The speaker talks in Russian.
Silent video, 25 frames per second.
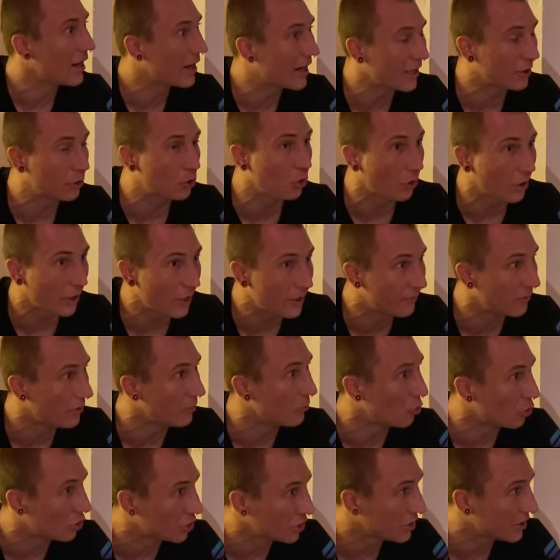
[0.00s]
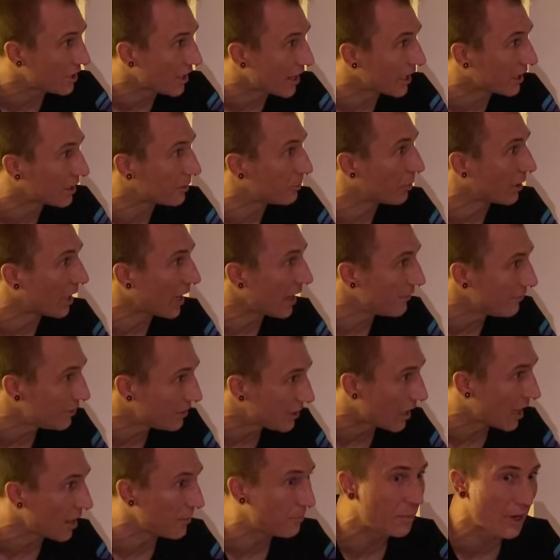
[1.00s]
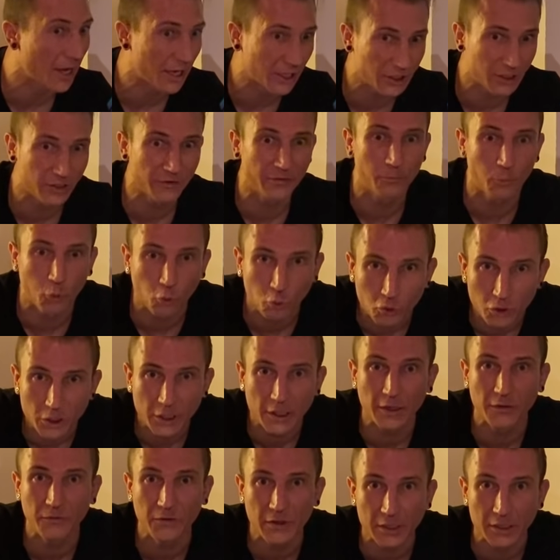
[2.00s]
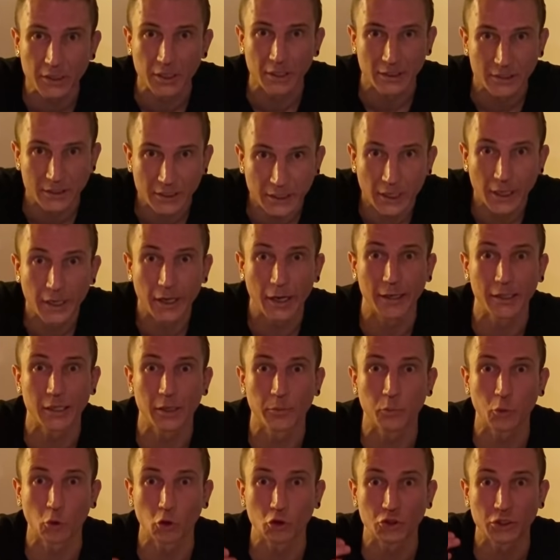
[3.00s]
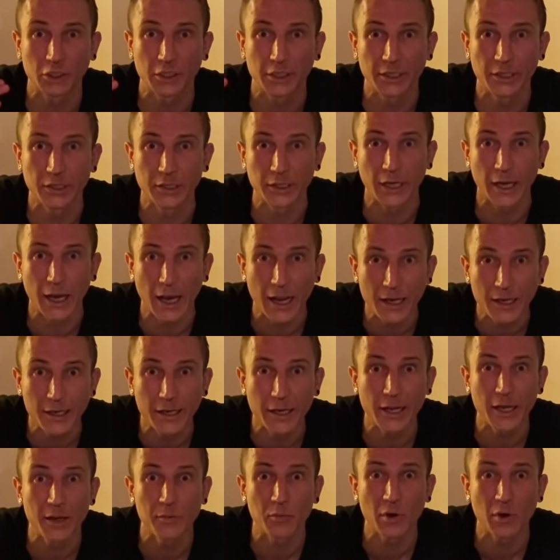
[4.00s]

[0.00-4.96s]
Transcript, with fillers: которые вы можете отправить, опять же, в пул ликвидности. Это просто гениальная